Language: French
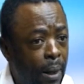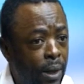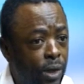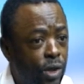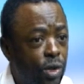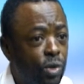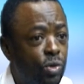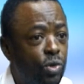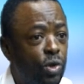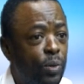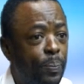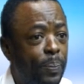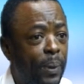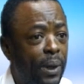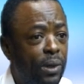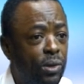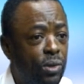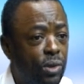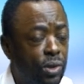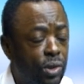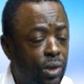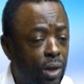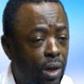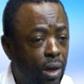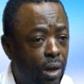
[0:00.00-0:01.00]
Je ne oh, suis pas
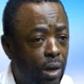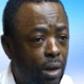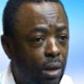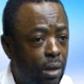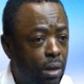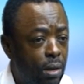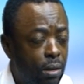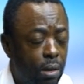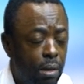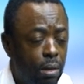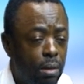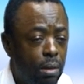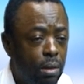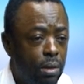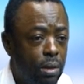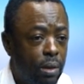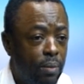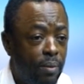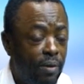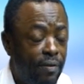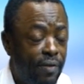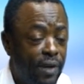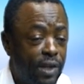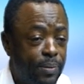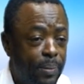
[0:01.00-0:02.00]
du genre. non, plus. je ne
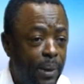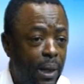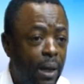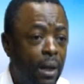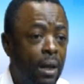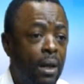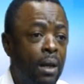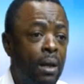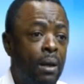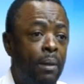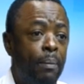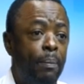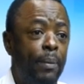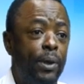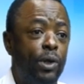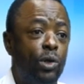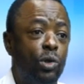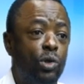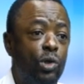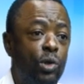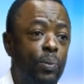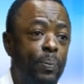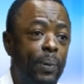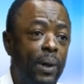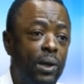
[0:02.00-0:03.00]
me fâche pas. Oh. Mais je ne
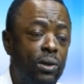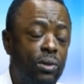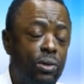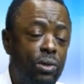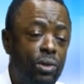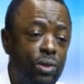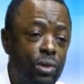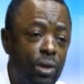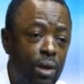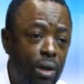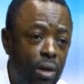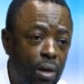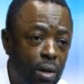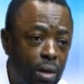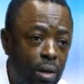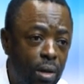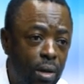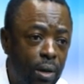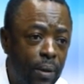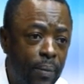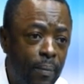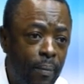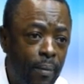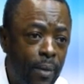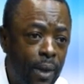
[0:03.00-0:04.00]
suis pas du genre
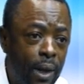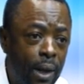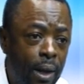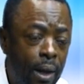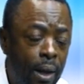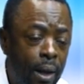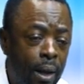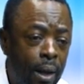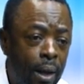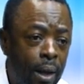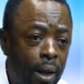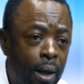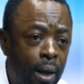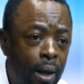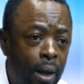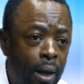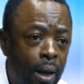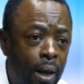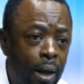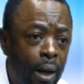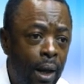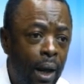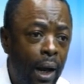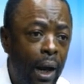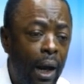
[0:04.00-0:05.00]

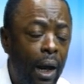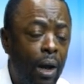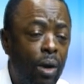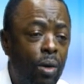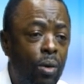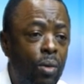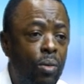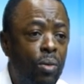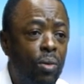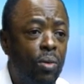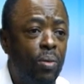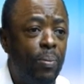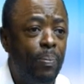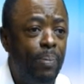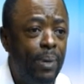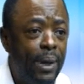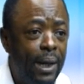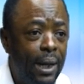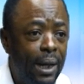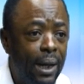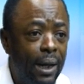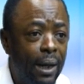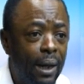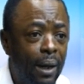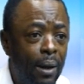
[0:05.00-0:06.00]
à
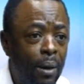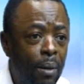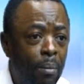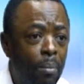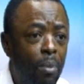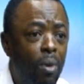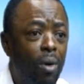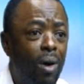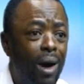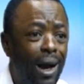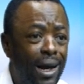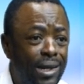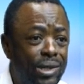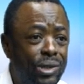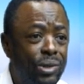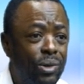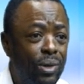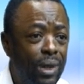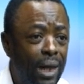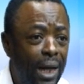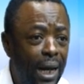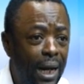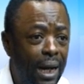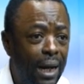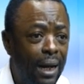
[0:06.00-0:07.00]
courber mon
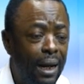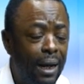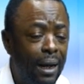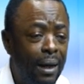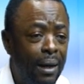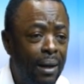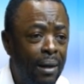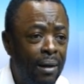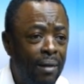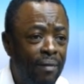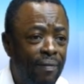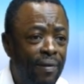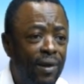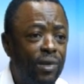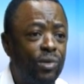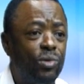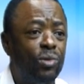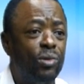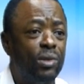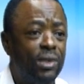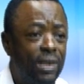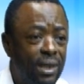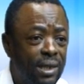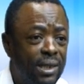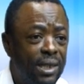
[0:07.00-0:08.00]
rationnel face au
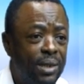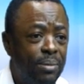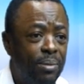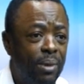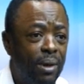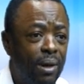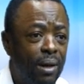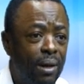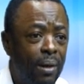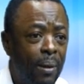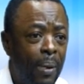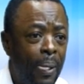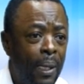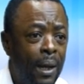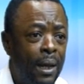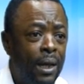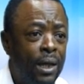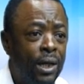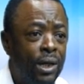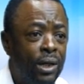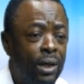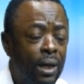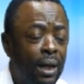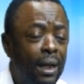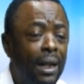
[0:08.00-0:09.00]
sentiment
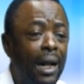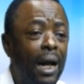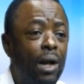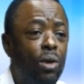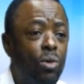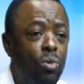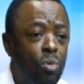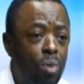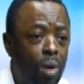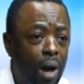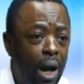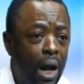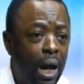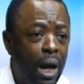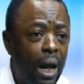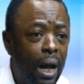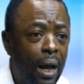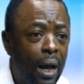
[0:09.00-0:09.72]
La loi